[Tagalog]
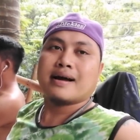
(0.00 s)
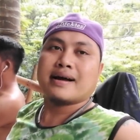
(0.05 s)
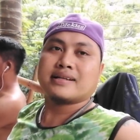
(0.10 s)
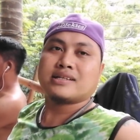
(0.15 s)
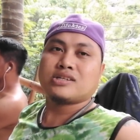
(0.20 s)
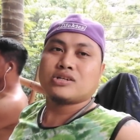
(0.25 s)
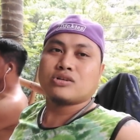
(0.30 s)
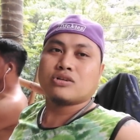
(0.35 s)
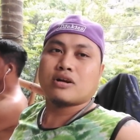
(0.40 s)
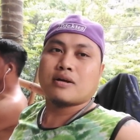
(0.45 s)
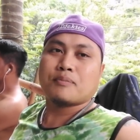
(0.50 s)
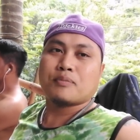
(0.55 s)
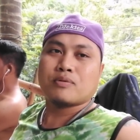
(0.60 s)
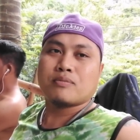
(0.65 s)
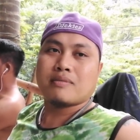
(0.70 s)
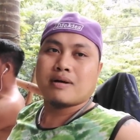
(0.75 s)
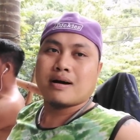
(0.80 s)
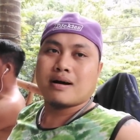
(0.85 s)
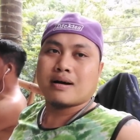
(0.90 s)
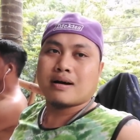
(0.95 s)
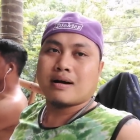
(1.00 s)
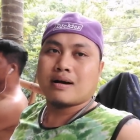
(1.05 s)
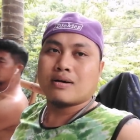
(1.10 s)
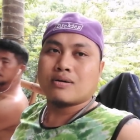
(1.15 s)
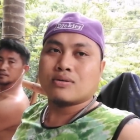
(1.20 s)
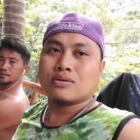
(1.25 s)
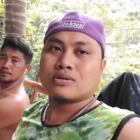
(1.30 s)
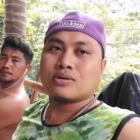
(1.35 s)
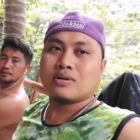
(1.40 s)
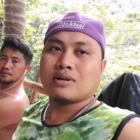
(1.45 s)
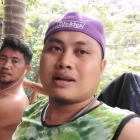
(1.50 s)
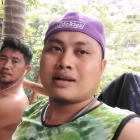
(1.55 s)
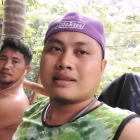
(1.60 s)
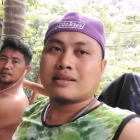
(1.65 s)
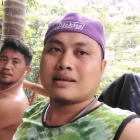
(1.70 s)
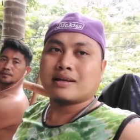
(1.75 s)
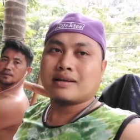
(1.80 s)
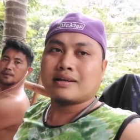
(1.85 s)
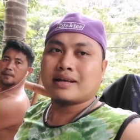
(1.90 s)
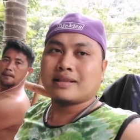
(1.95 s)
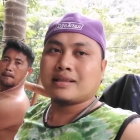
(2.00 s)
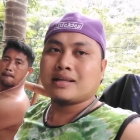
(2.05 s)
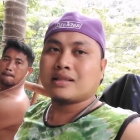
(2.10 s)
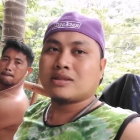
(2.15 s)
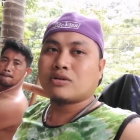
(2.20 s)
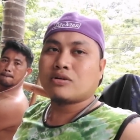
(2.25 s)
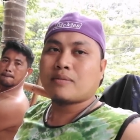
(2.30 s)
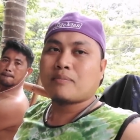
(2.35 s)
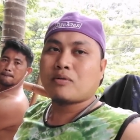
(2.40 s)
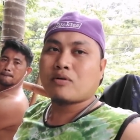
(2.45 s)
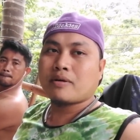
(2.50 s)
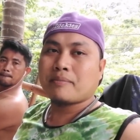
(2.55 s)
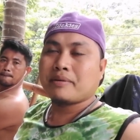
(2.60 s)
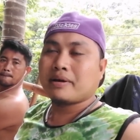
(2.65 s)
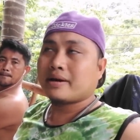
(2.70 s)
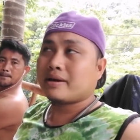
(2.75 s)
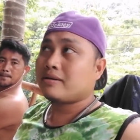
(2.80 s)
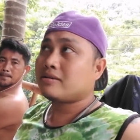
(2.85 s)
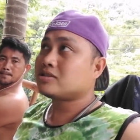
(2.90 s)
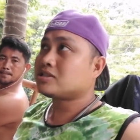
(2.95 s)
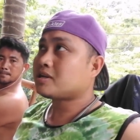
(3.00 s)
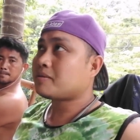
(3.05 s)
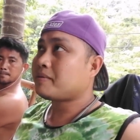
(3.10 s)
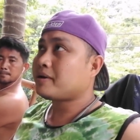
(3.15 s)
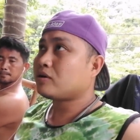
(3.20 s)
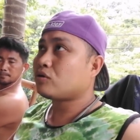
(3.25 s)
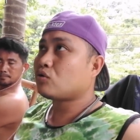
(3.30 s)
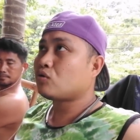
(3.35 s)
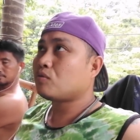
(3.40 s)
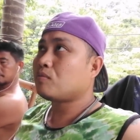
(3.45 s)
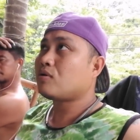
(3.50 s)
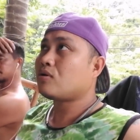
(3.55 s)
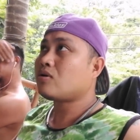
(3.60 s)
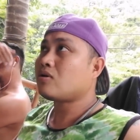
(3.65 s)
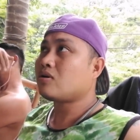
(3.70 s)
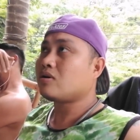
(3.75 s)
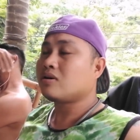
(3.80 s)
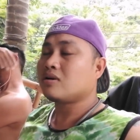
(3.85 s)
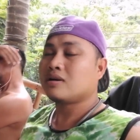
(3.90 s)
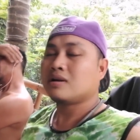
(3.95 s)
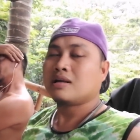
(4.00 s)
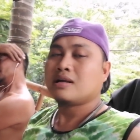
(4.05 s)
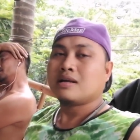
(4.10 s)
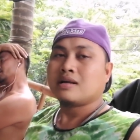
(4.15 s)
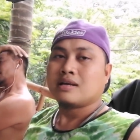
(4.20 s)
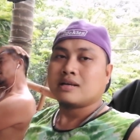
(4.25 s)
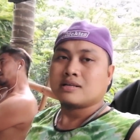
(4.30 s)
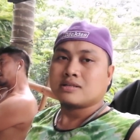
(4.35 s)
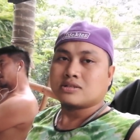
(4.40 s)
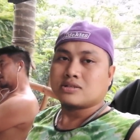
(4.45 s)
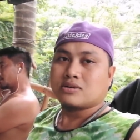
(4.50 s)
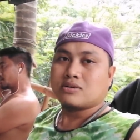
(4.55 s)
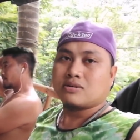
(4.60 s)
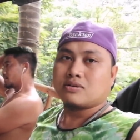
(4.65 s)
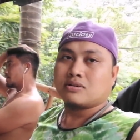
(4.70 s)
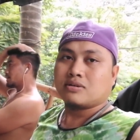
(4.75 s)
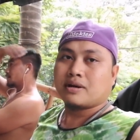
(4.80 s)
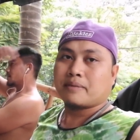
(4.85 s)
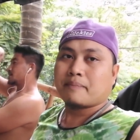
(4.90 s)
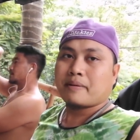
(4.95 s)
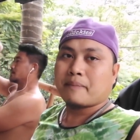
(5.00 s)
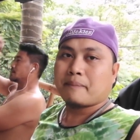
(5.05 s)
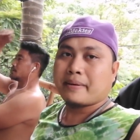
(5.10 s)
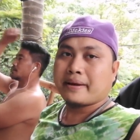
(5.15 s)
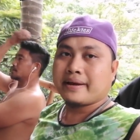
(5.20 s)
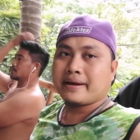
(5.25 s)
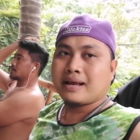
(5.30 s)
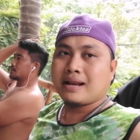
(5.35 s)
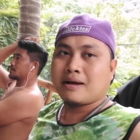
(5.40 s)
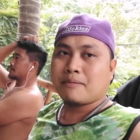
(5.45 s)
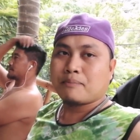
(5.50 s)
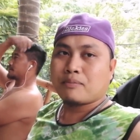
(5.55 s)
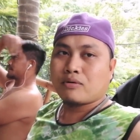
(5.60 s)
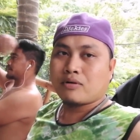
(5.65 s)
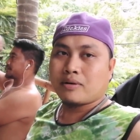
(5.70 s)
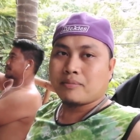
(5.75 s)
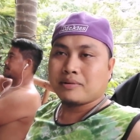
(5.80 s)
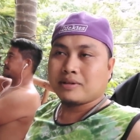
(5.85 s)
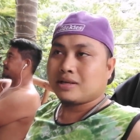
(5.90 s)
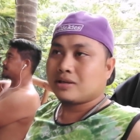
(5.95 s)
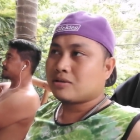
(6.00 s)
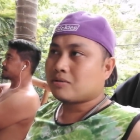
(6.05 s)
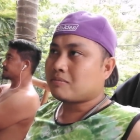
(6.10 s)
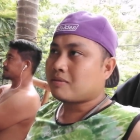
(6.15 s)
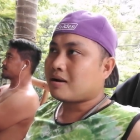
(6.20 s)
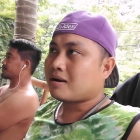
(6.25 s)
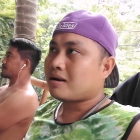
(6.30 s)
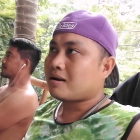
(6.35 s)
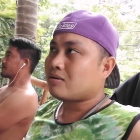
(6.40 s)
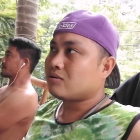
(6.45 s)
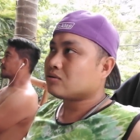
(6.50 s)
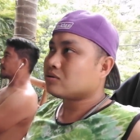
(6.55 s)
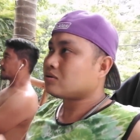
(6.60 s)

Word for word: At yun nga po mga kautol at uh, nandito na po kami ngayon sa may kubo. So nagpapahinga lang po kami dito mga